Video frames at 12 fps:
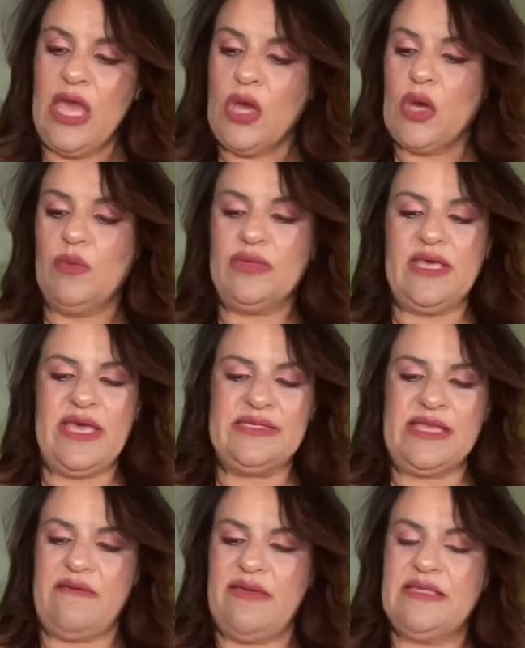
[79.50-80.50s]
Como ustedes
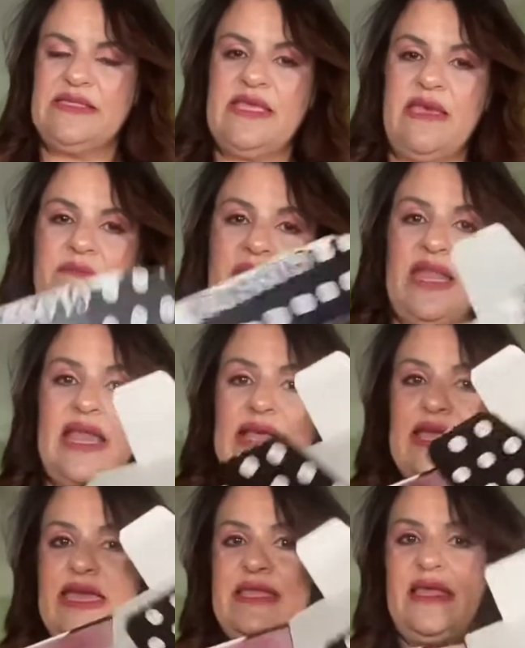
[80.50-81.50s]
saben siempre la
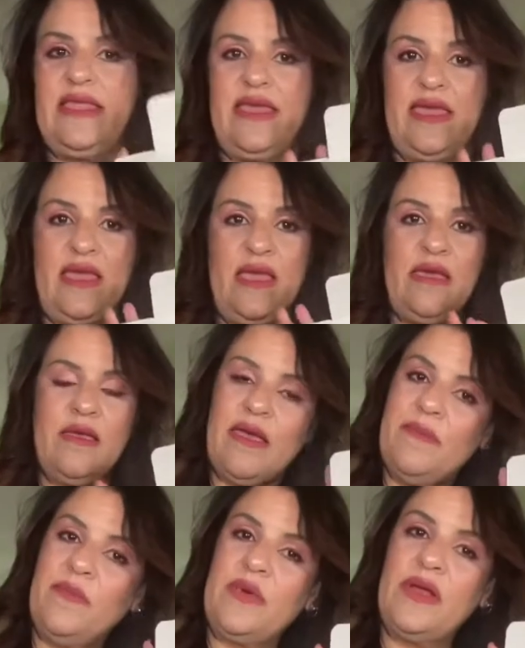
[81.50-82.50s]
cajita de
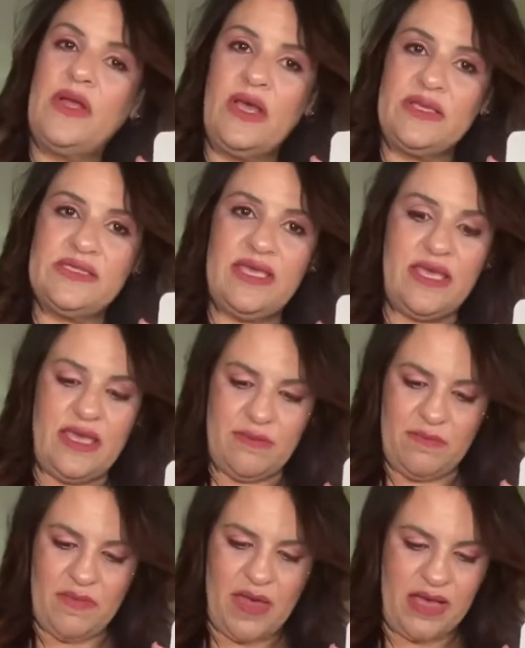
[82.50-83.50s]
eh, Glossy
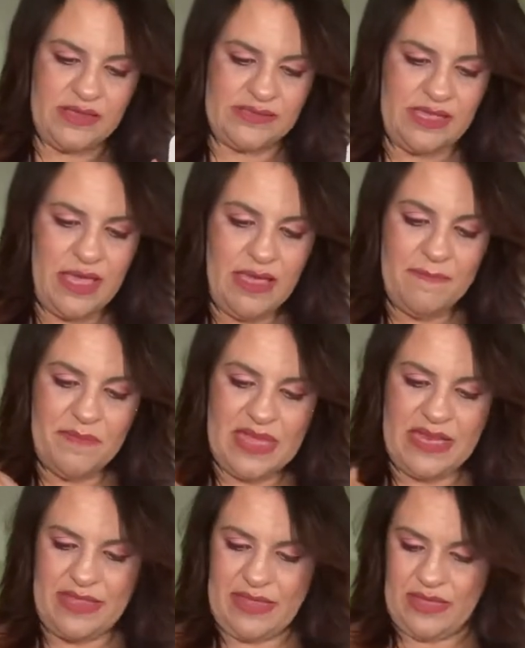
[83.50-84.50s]
Bucks
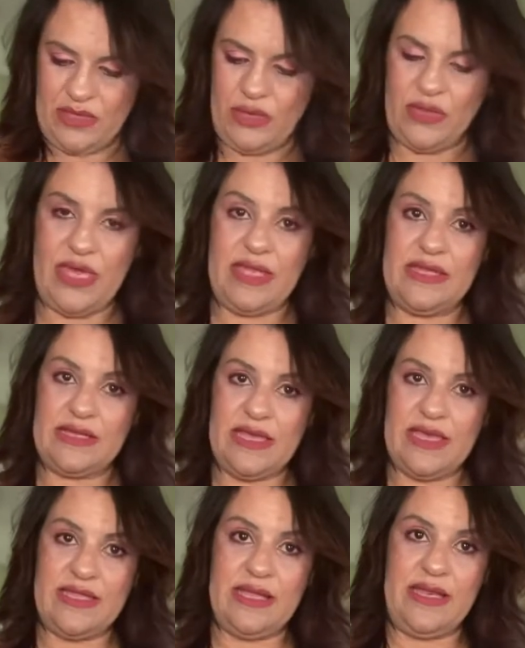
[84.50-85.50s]
viene dentro de esta
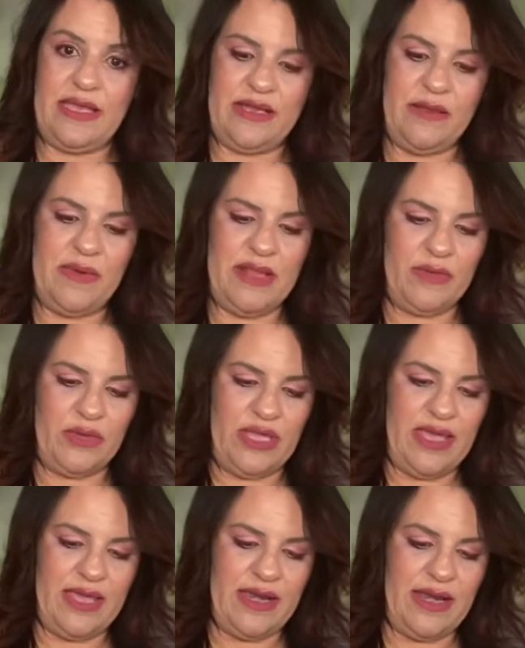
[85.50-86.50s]
cajita negra para
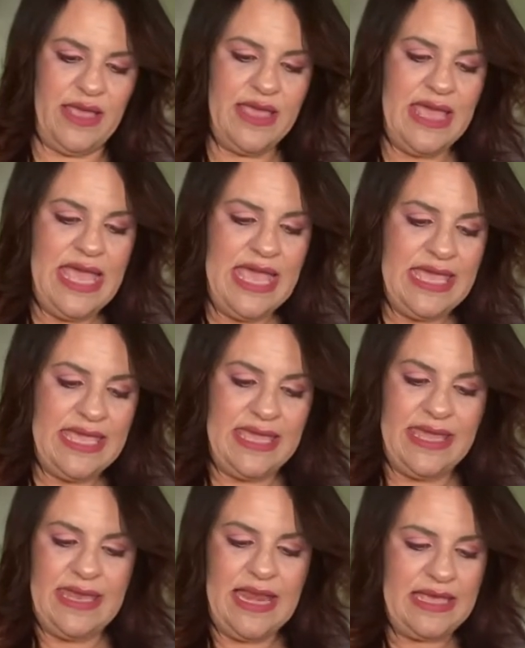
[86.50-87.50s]
protegerla.
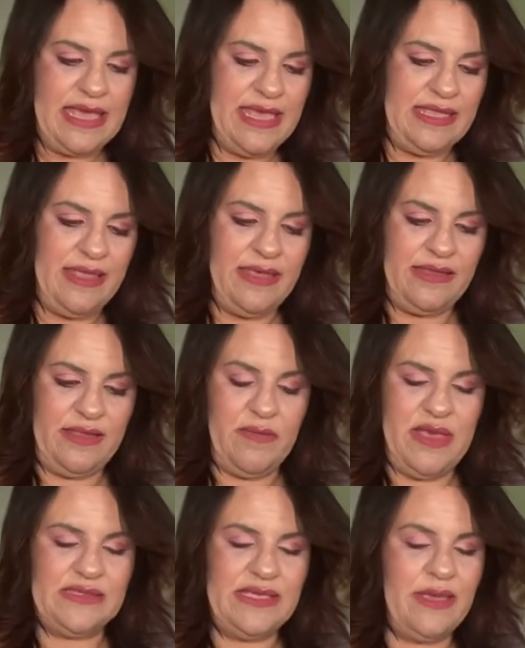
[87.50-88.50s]
Y la cajita de este
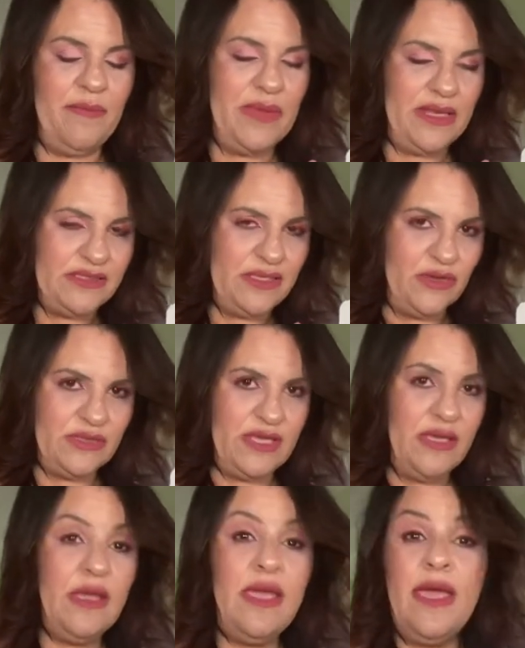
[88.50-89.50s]
mes es
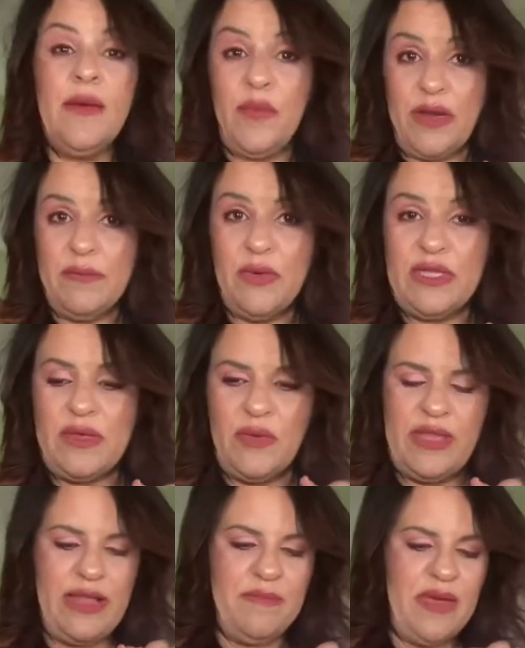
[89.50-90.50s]
preciosa por el motivo
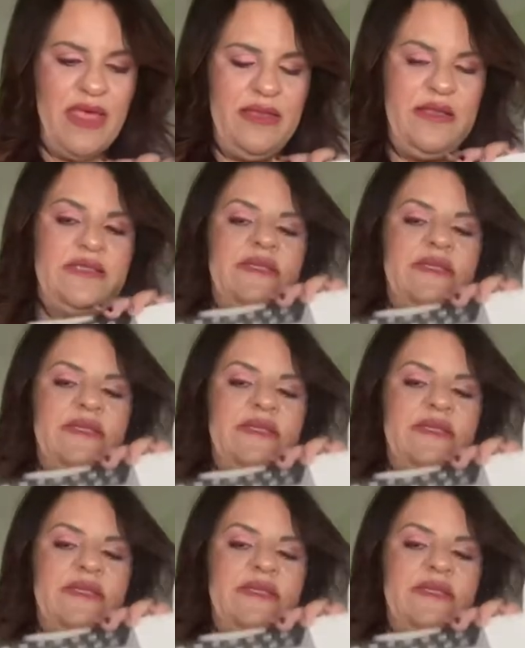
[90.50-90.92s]
de las madres.